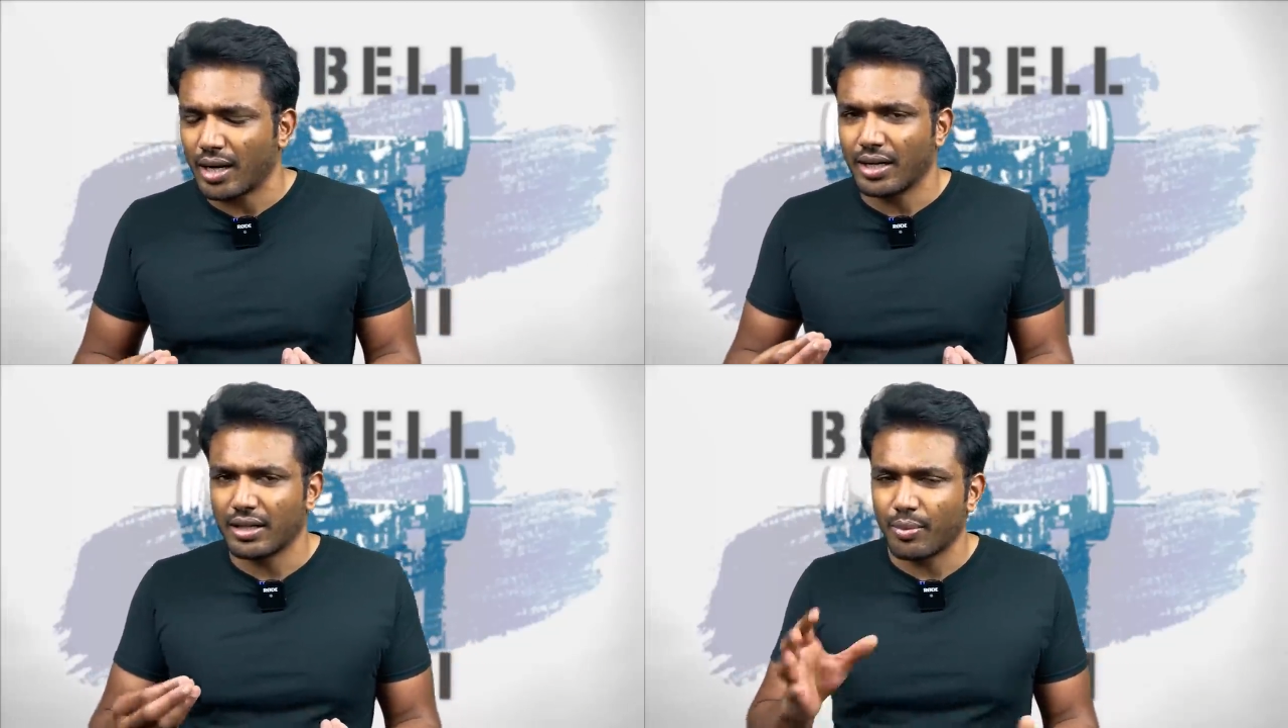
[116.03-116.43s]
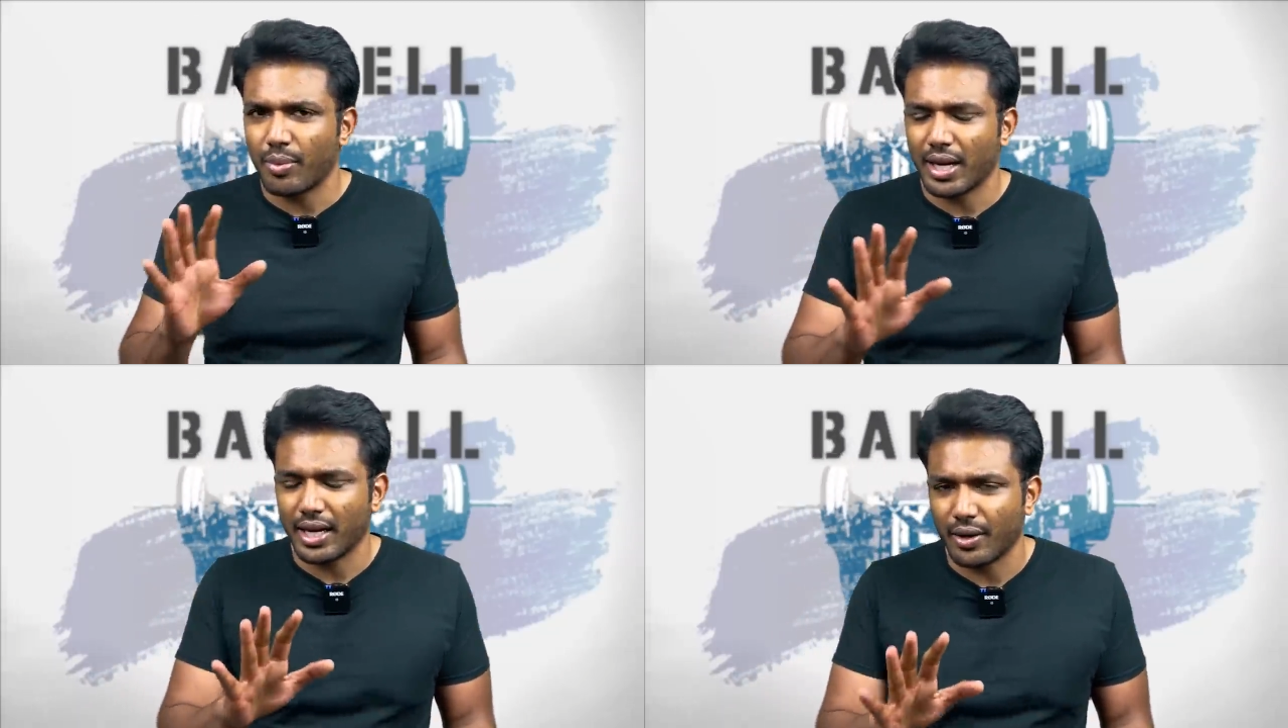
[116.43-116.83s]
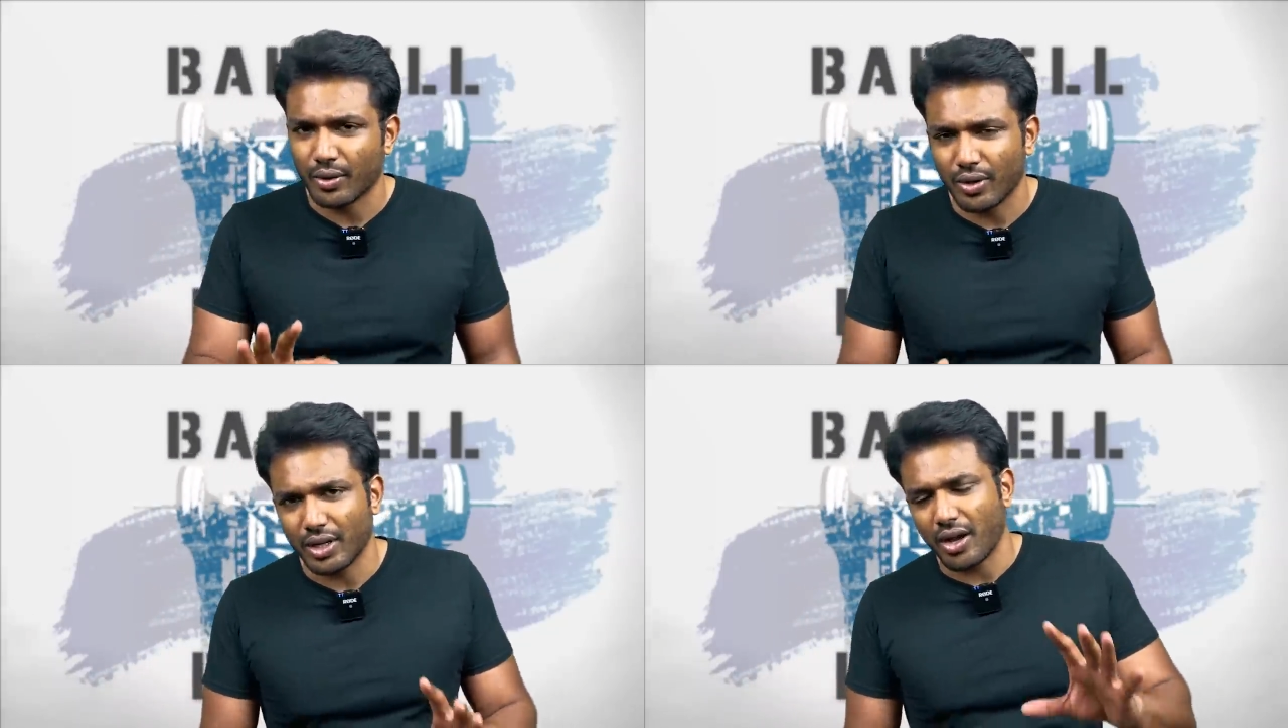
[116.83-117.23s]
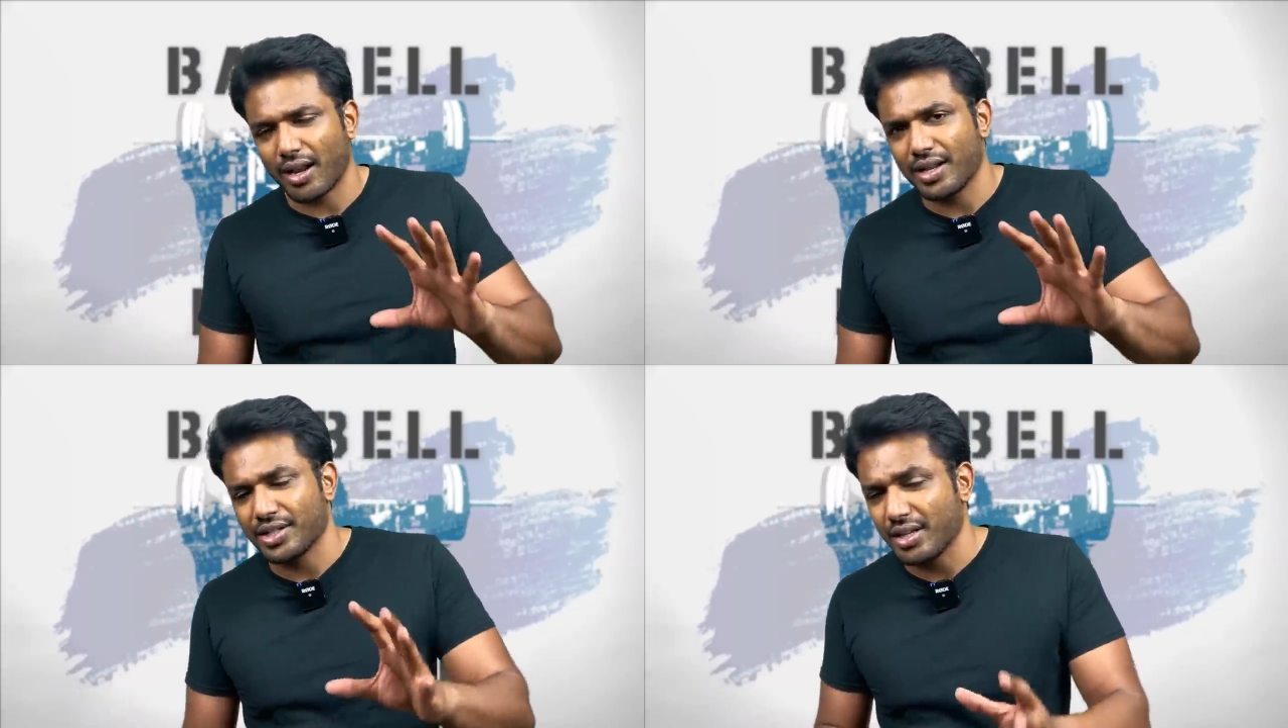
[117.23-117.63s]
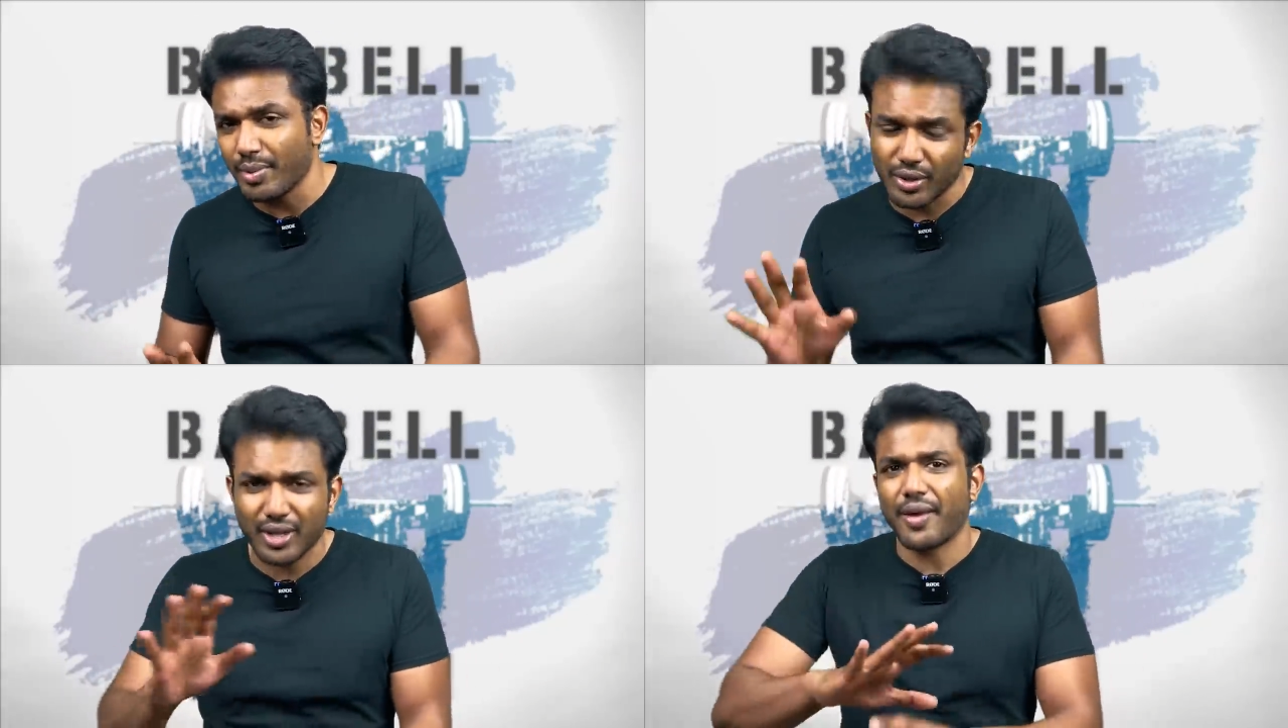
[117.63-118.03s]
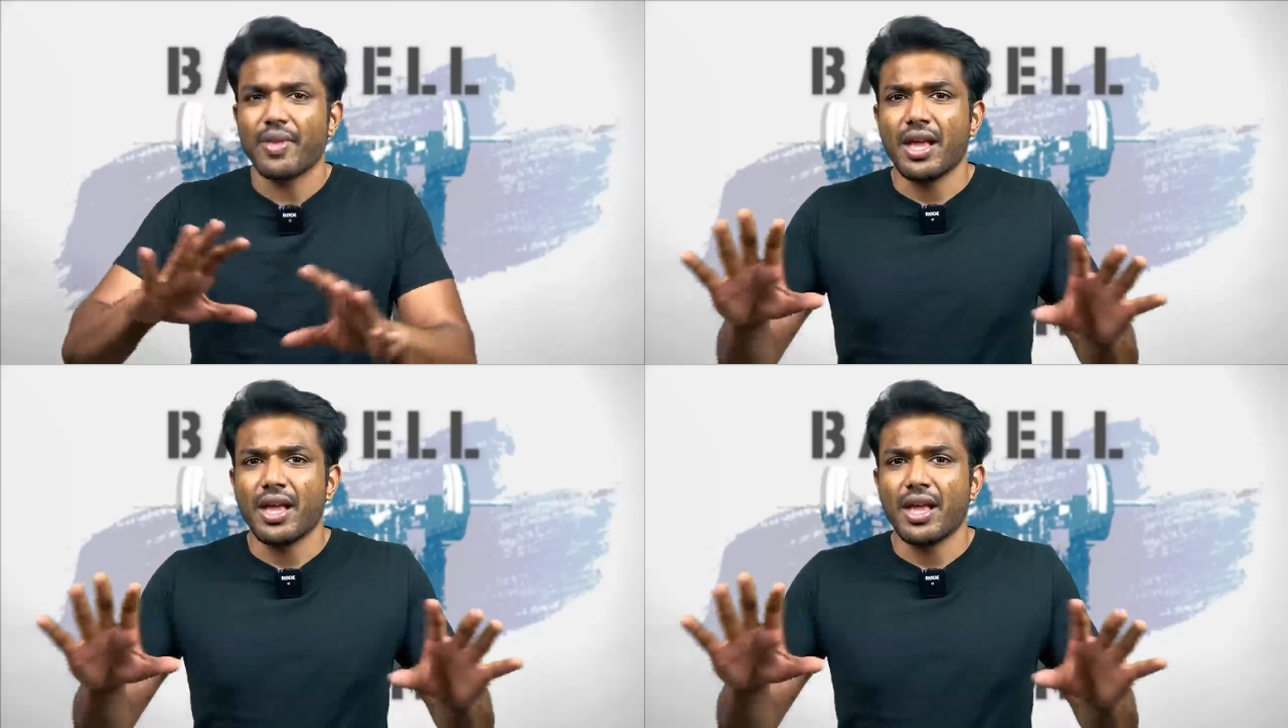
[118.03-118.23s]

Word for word: అడిట్ తప్ప పలికని అనుకోండి కార్లేషన్ని బట్ ఓకే